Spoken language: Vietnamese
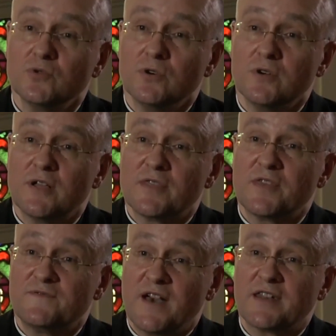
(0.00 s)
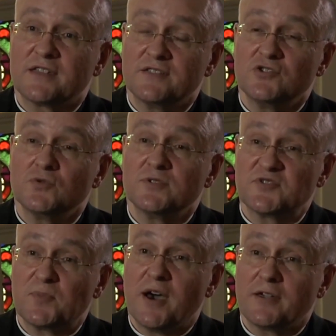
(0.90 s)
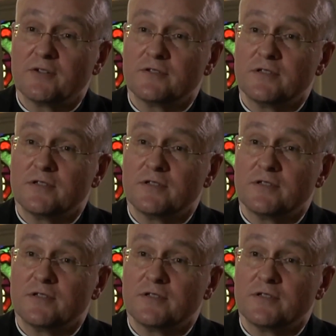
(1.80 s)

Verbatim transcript: thành một gia đình, để tất